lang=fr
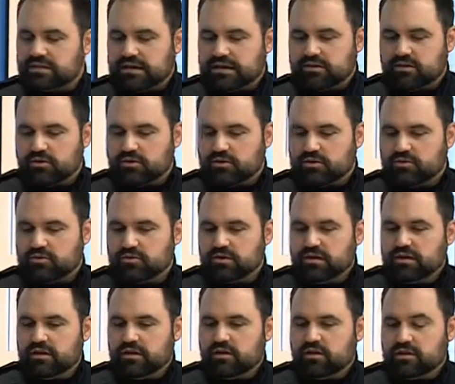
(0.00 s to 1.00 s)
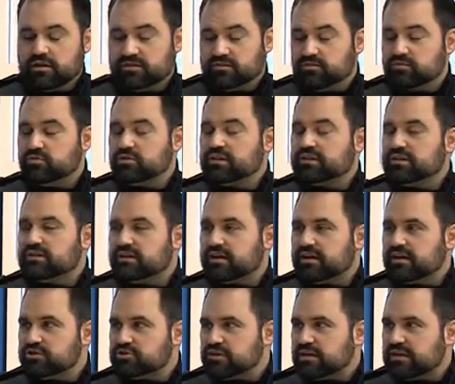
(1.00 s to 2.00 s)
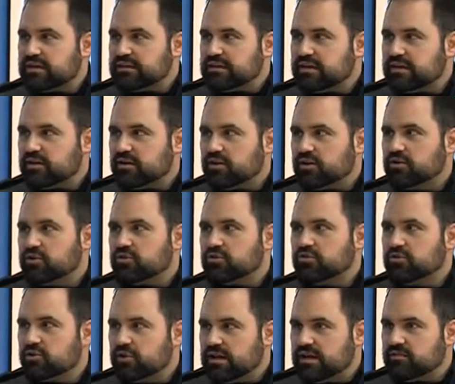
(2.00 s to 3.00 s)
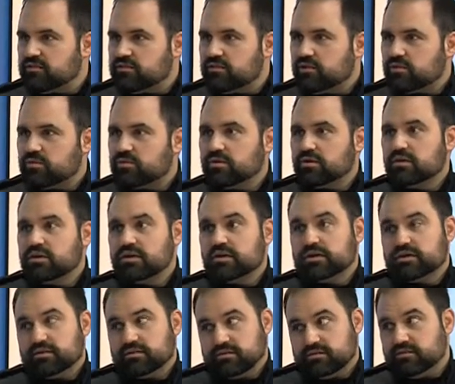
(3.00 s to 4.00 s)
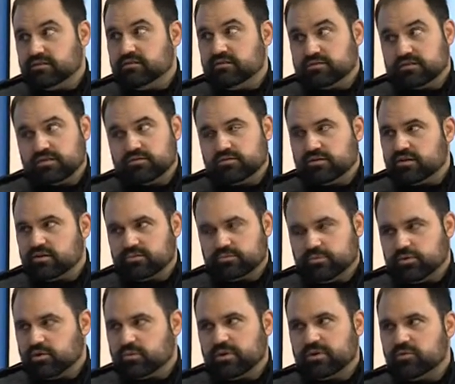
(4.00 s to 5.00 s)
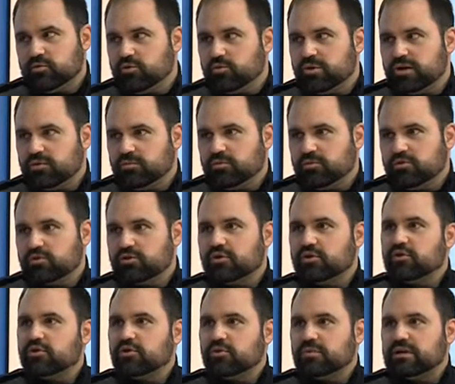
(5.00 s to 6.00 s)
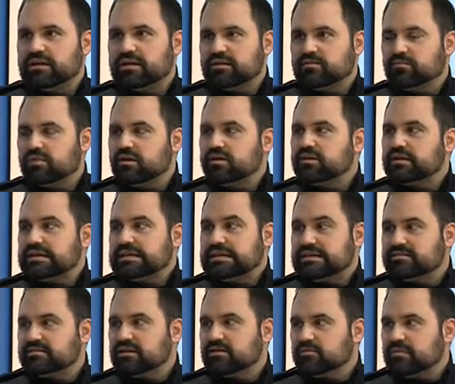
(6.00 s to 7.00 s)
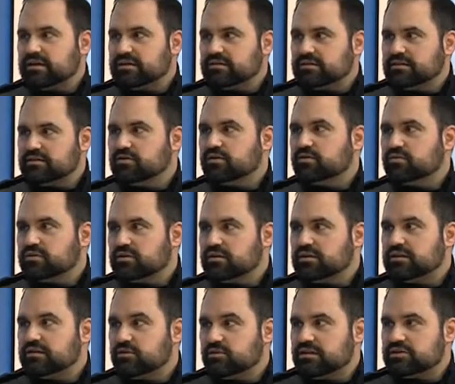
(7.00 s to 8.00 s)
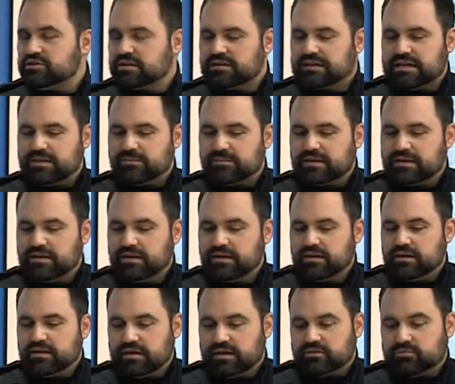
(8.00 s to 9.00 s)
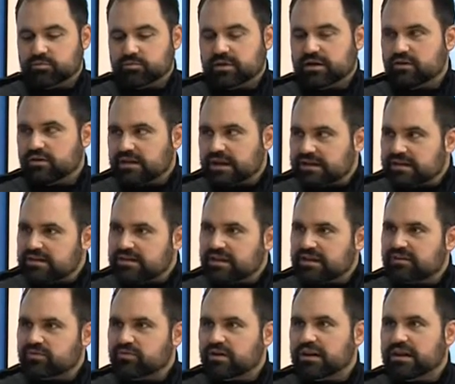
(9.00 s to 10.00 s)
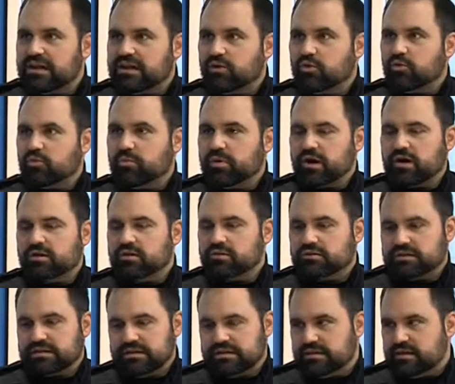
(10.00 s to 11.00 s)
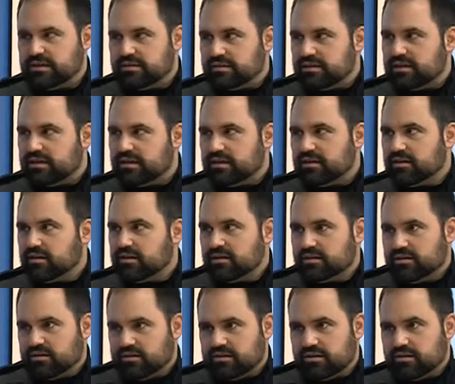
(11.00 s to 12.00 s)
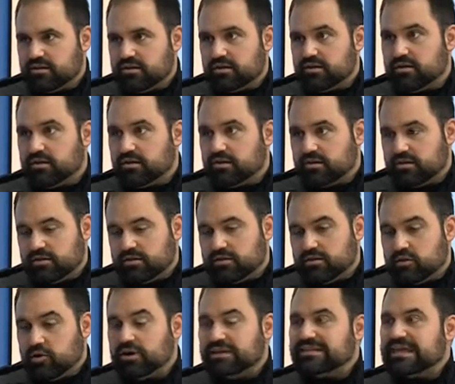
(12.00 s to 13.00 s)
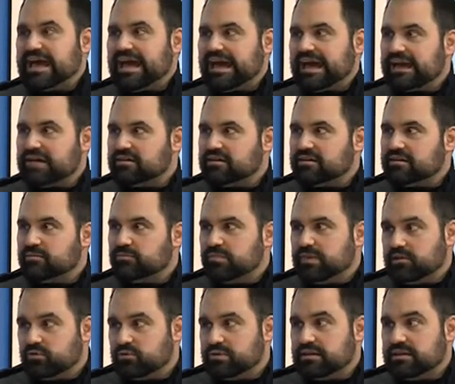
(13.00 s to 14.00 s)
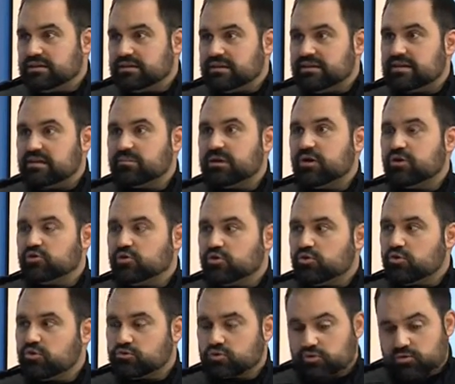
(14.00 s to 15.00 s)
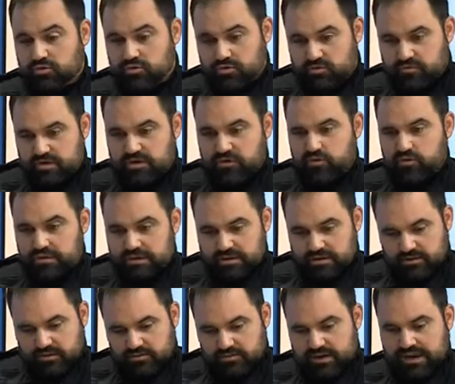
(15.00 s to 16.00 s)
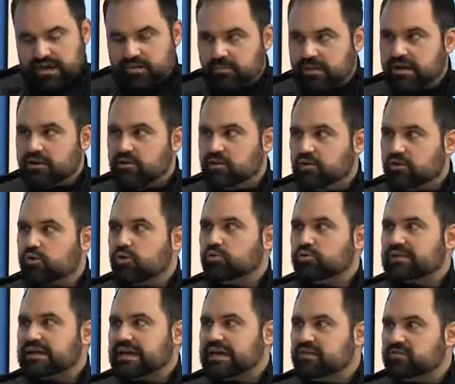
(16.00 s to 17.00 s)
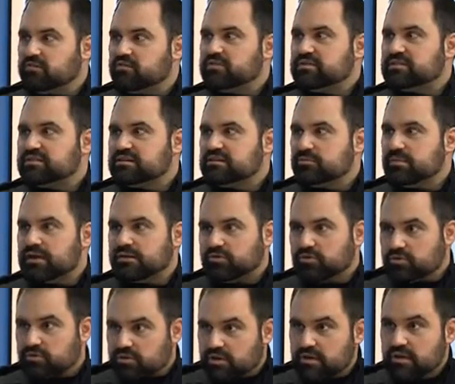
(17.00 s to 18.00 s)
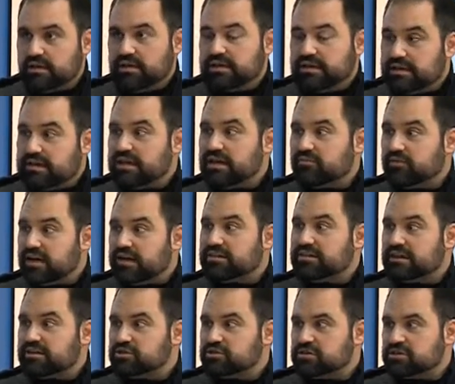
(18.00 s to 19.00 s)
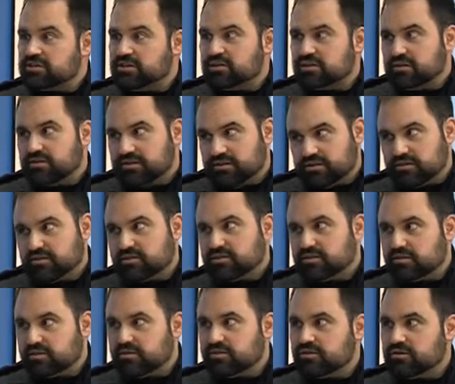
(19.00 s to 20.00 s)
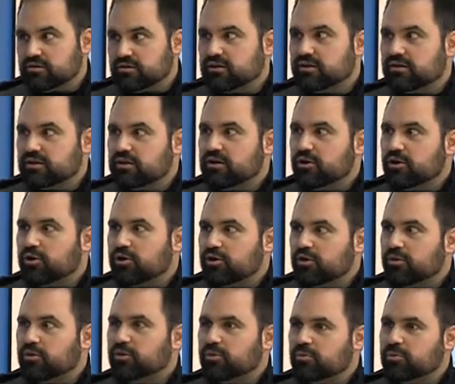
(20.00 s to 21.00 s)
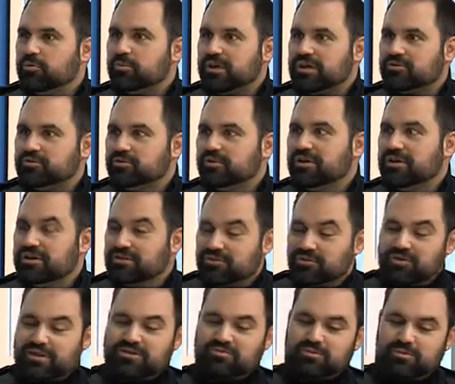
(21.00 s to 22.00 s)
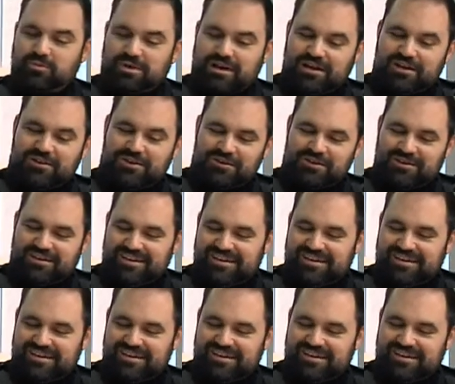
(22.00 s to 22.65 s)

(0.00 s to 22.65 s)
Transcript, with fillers: Il y en a un, un individu qui était dérangé à l'intérieur de l'avion. Il savait probablement pas que le commandant de bord est assermenté, donc euh, qui est un agent de la paix. Et à ce moment-là, quand il est arrivé à l'aéroport, il était euh, il a été arrêté, mais lui, il était tellement hors de contrôle qu'il a fallu qu'il vraiment le contraigne physiquement. Donc, il l'avait attaché euh, un, peu partout. Donc, à ce moment-là,